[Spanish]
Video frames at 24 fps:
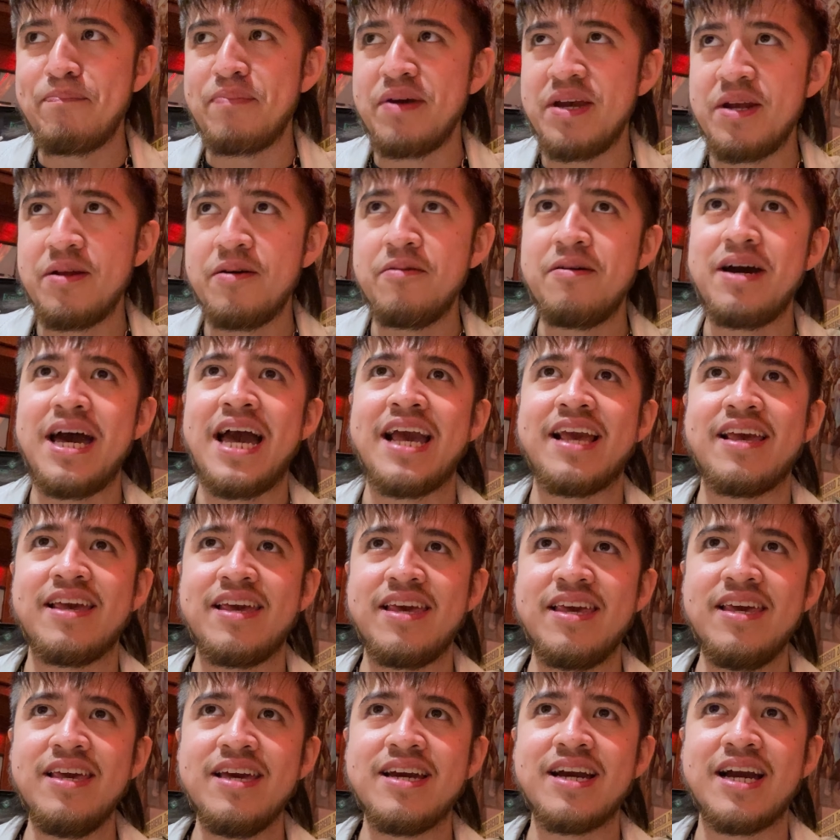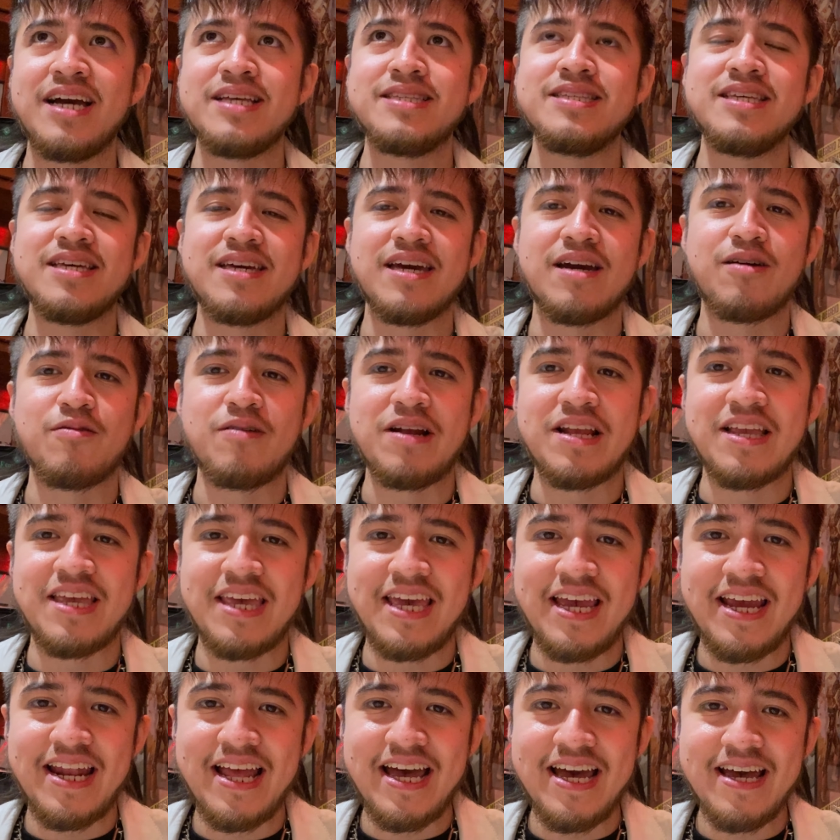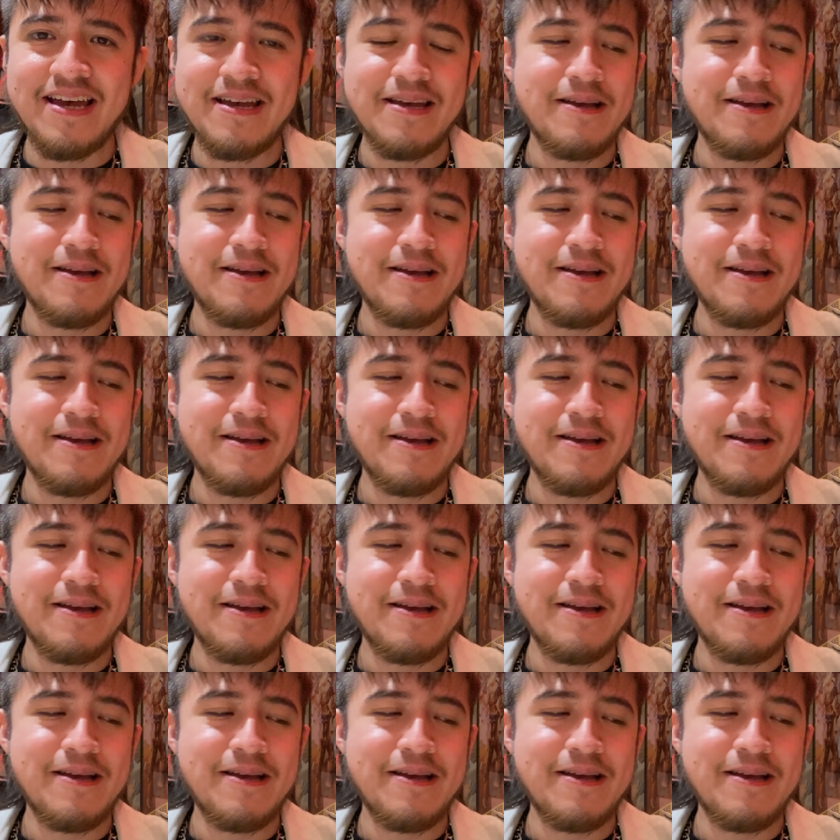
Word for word: pero aquí casi que cualquiera